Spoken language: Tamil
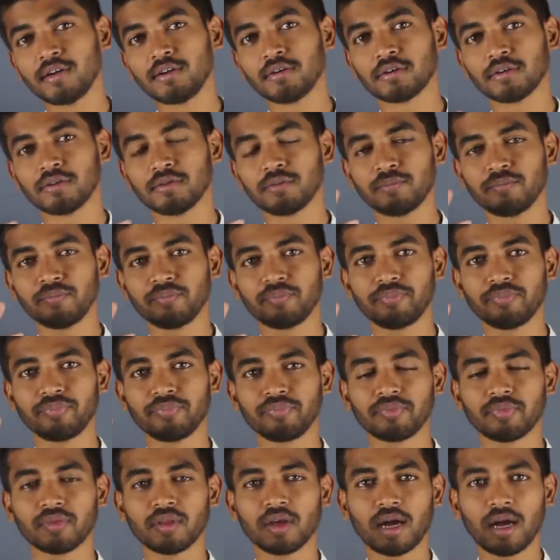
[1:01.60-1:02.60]
இருக்கணும்
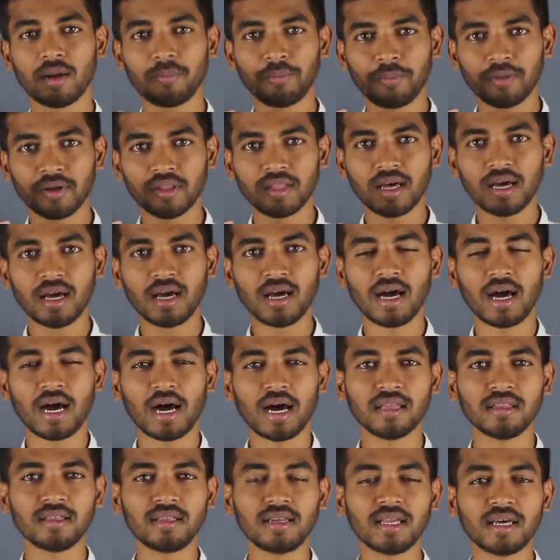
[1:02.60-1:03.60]
அப்போ தான்
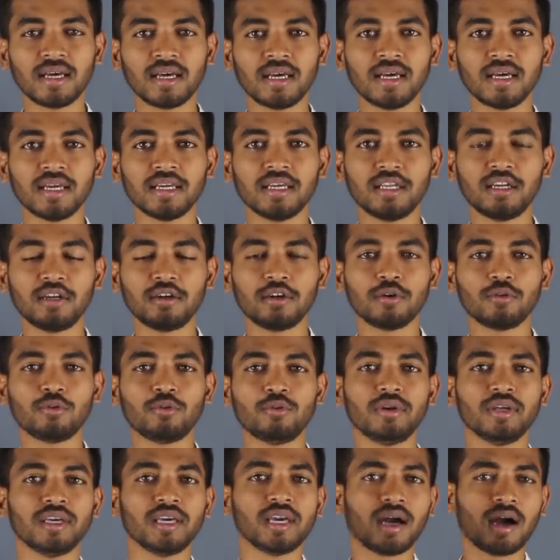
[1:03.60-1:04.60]
அதில்
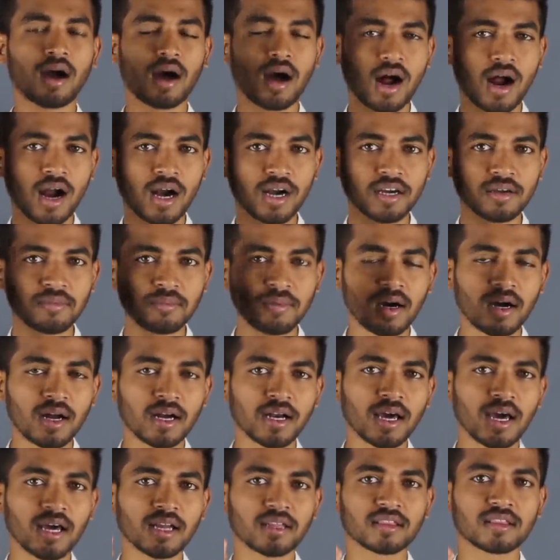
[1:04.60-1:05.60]
இருக்கக்கூடிய
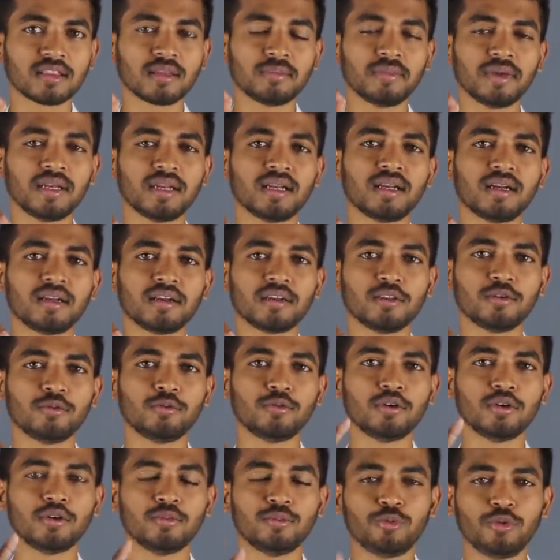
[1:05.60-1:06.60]
ஆழமான அர்த்தம் என்னன்றது
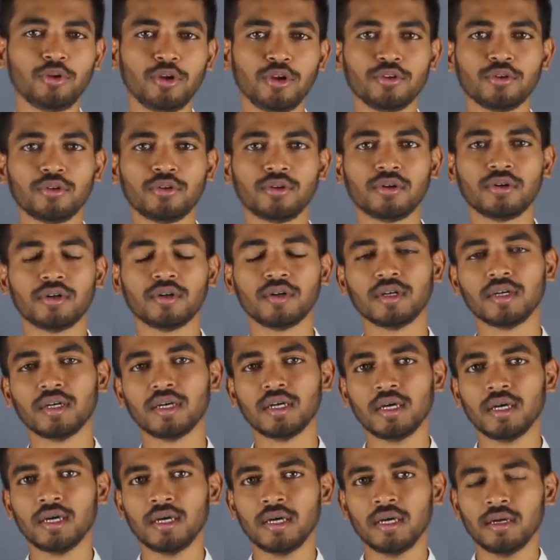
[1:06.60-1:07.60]
உங்களுக்கு புரியும்
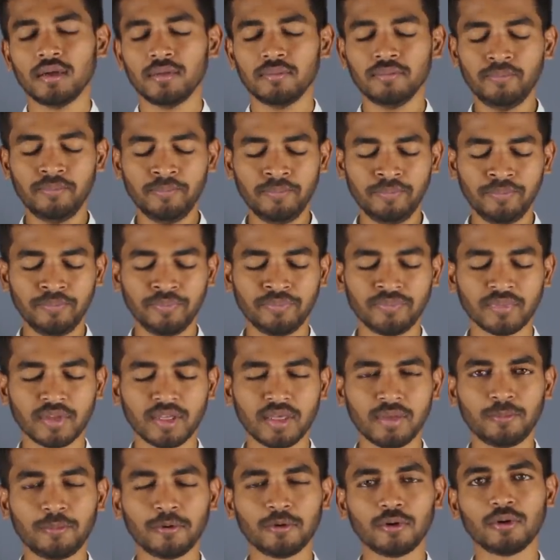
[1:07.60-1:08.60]

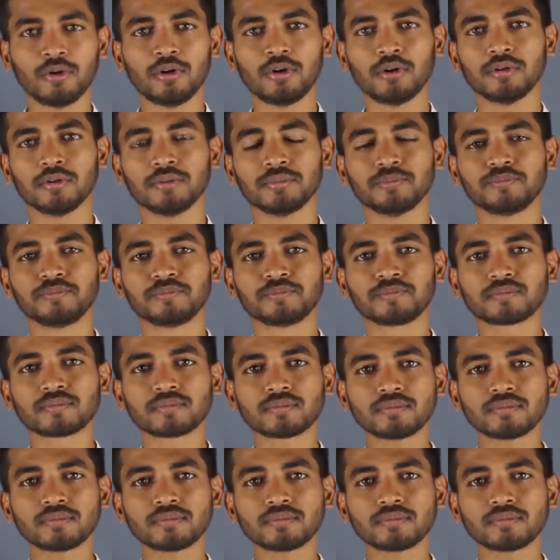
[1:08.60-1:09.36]
இப்போது